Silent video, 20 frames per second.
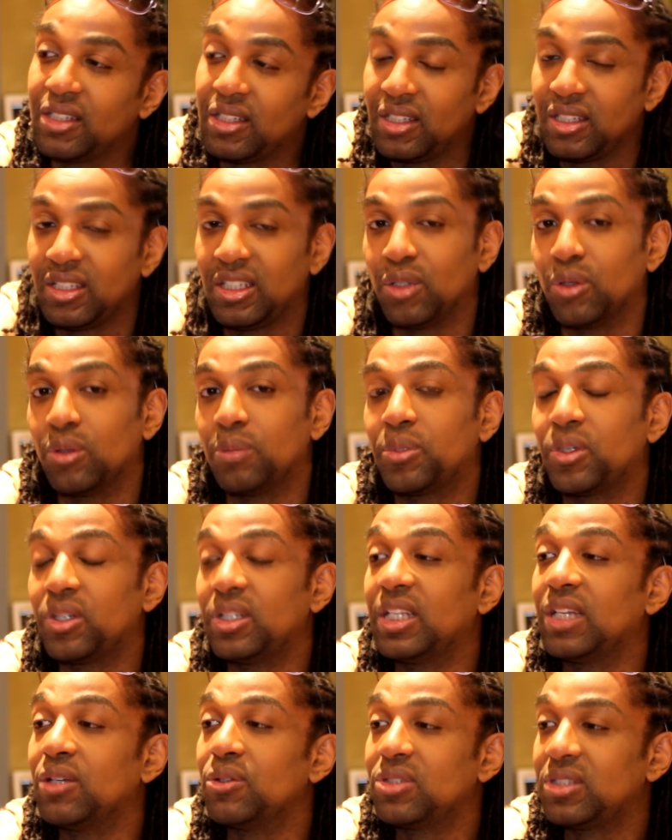qui
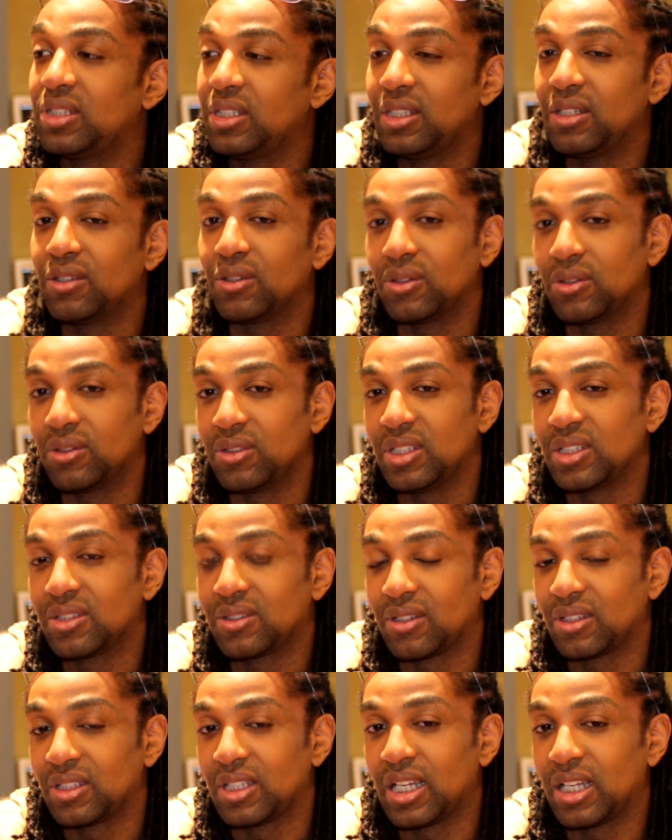reprenait aussi des
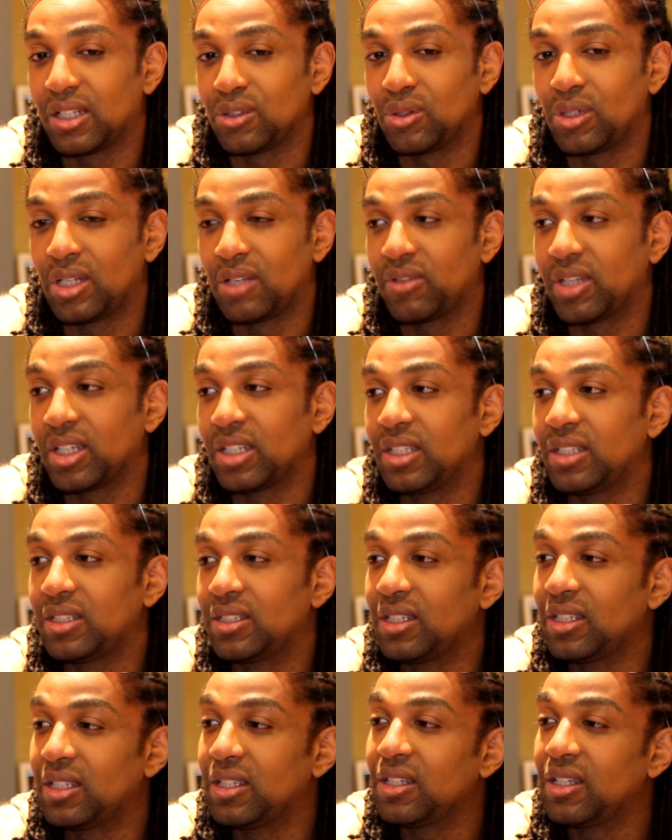standards de la
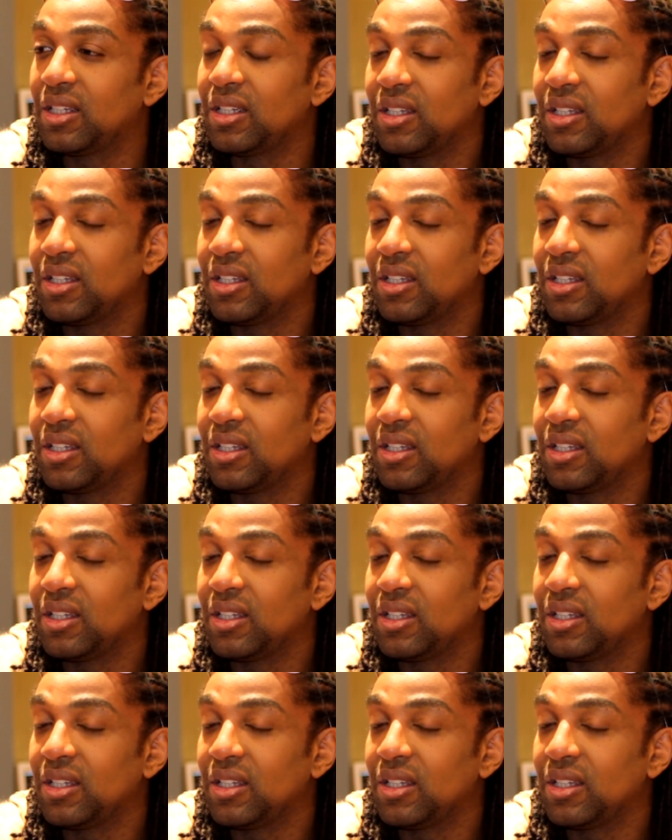variété